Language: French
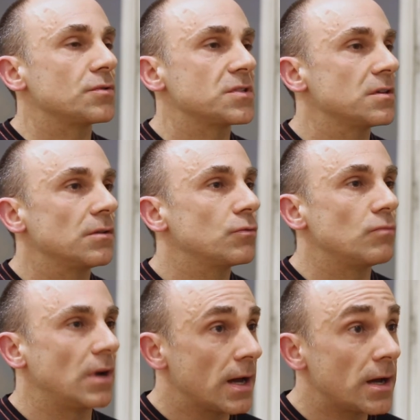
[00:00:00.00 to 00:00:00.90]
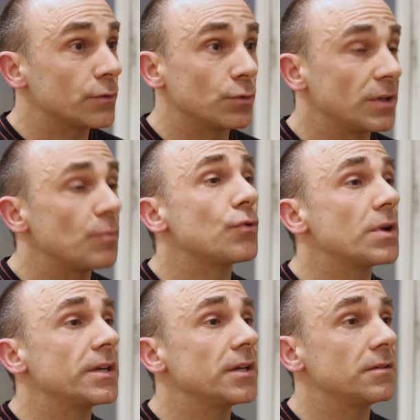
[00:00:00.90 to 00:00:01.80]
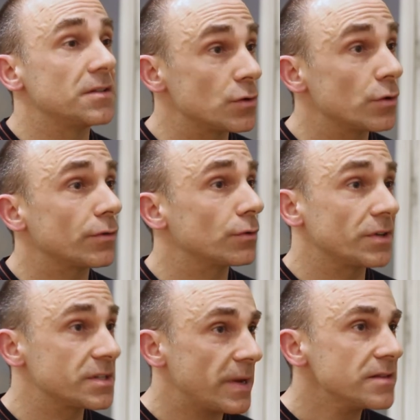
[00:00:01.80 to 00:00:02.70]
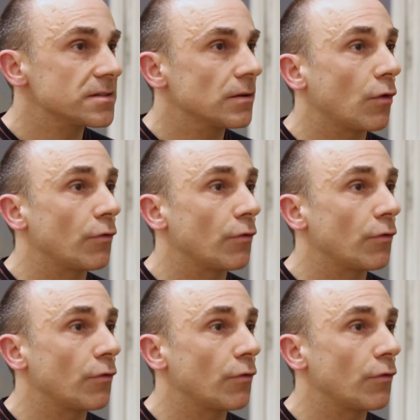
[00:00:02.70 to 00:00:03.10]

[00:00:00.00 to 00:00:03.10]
c'est l'art de déployer des œuvres dans l'espace,